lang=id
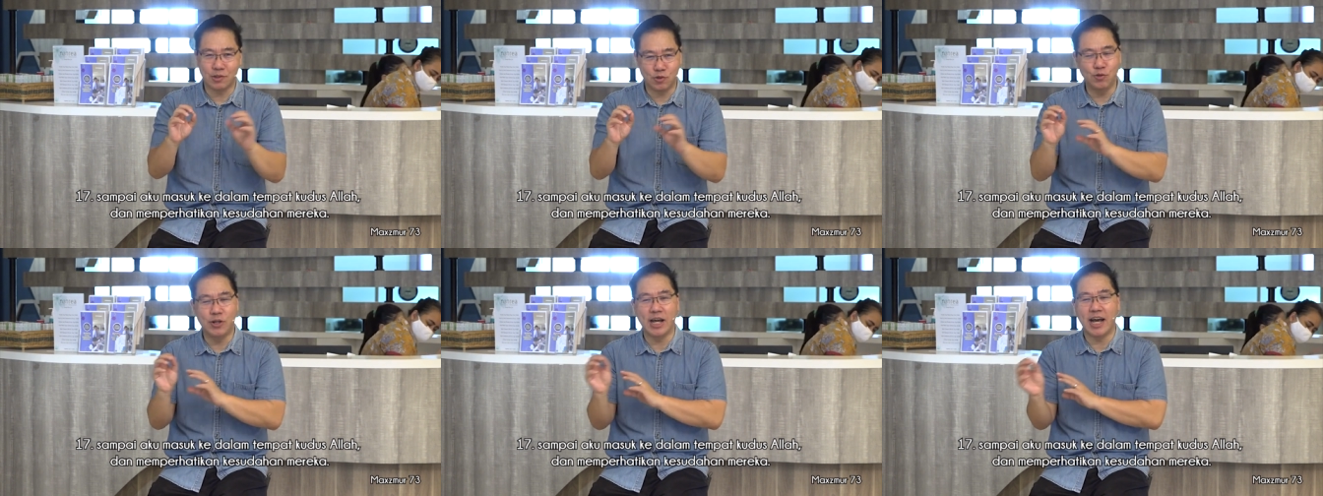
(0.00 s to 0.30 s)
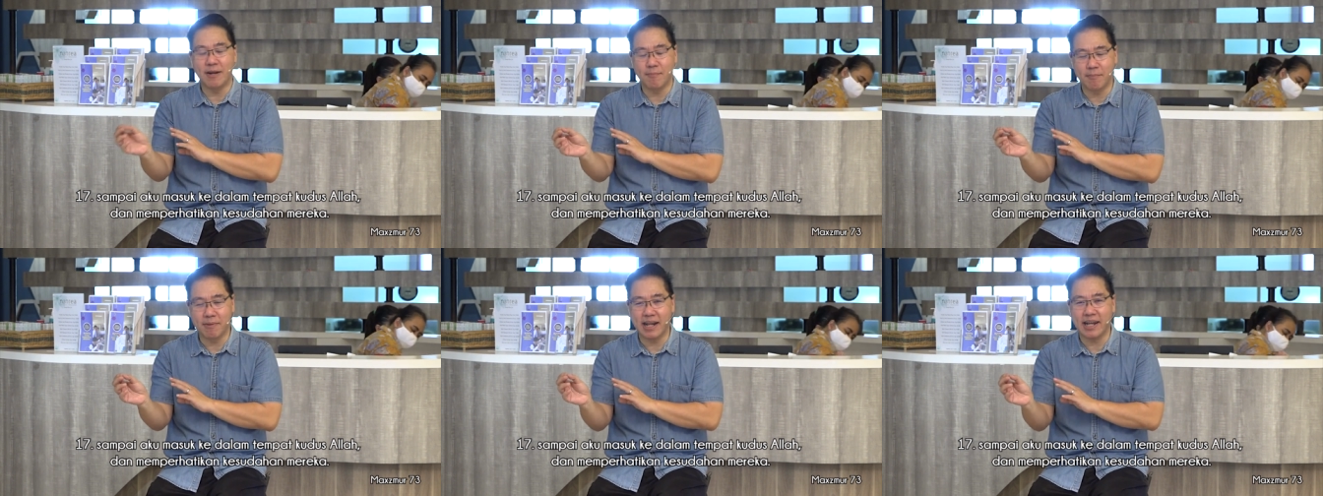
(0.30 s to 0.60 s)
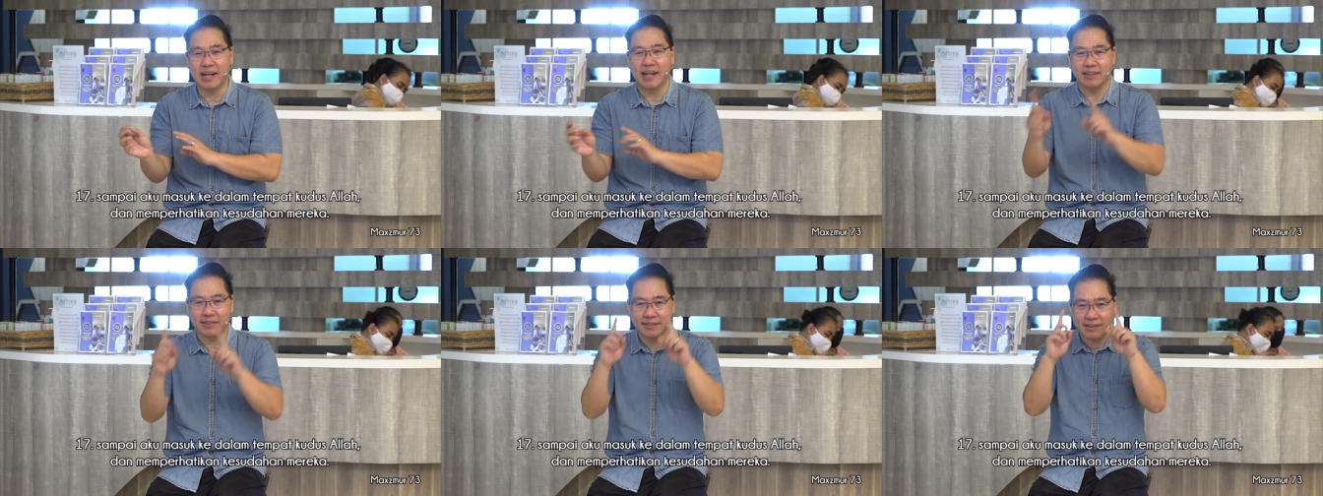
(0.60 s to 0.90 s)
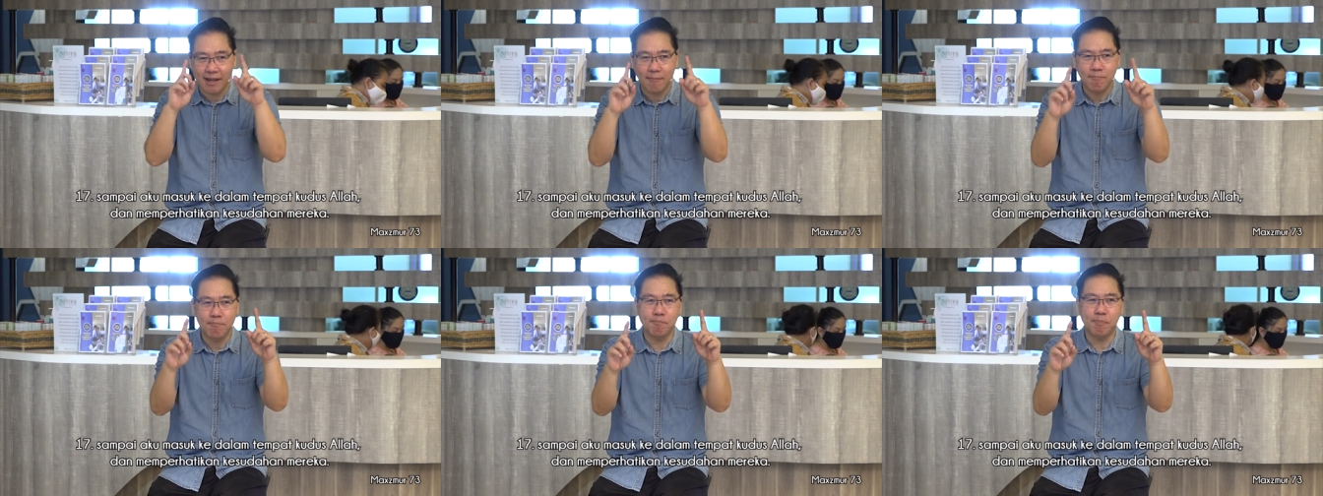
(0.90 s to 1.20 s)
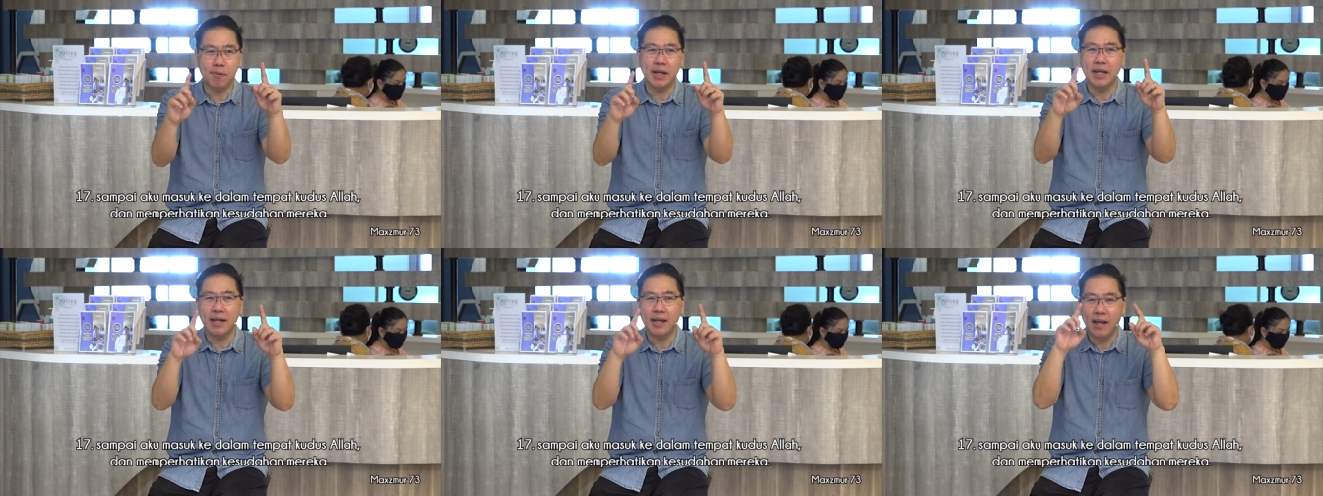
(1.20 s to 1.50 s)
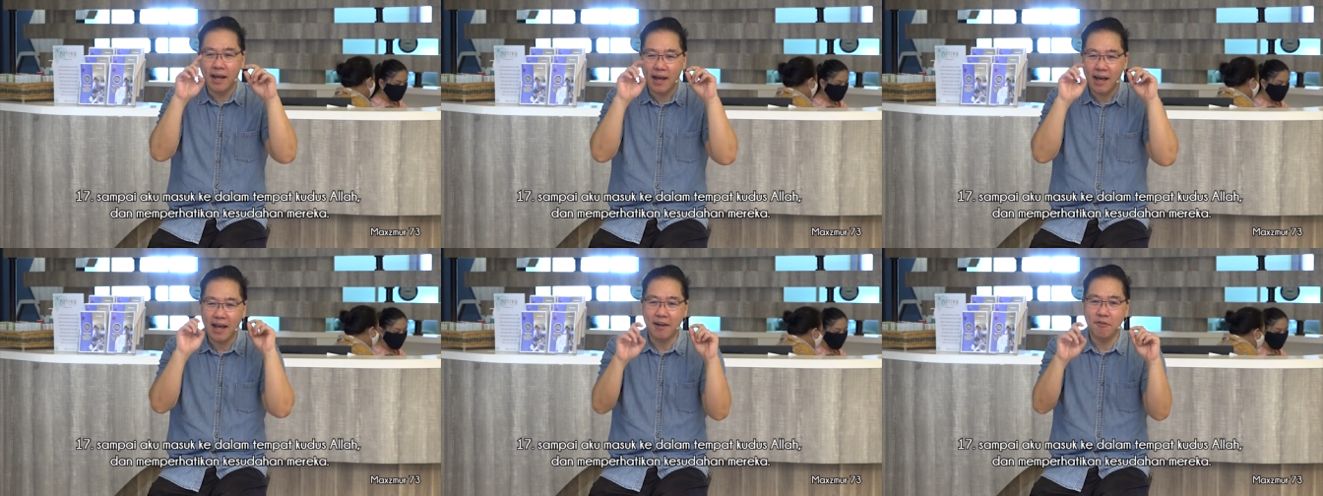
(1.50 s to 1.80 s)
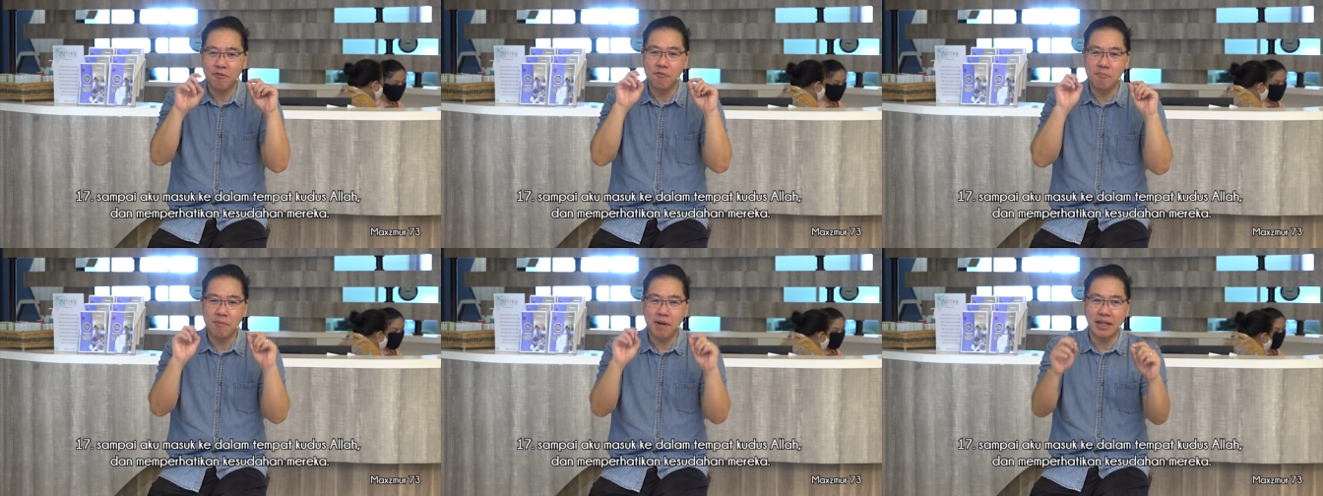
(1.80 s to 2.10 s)
kesudahan mereka sampai
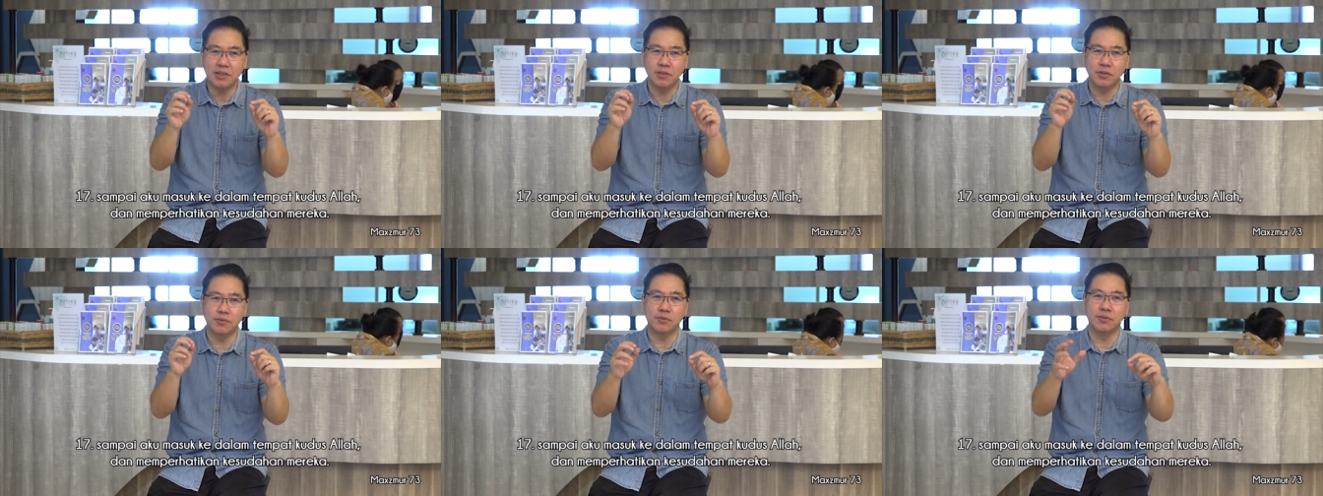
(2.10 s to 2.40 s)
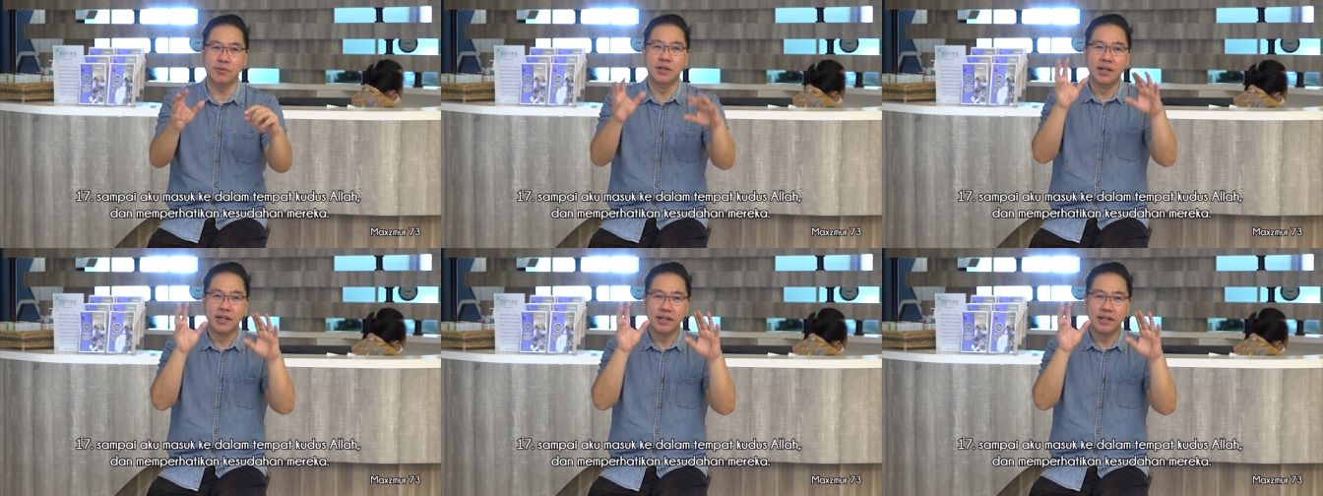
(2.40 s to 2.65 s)
aku masuk